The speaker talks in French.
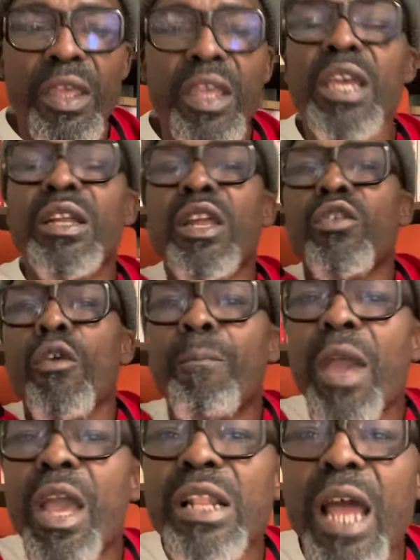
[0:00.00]
il
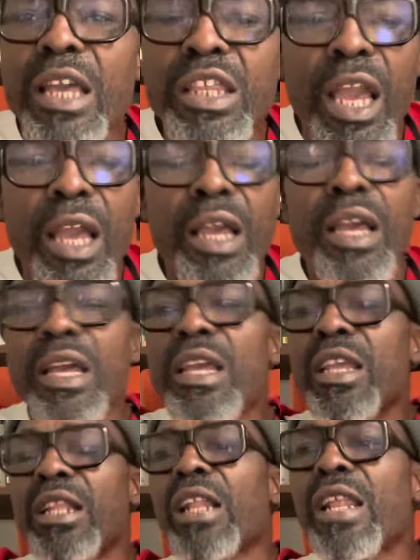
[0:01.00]
récupère l'argent, il a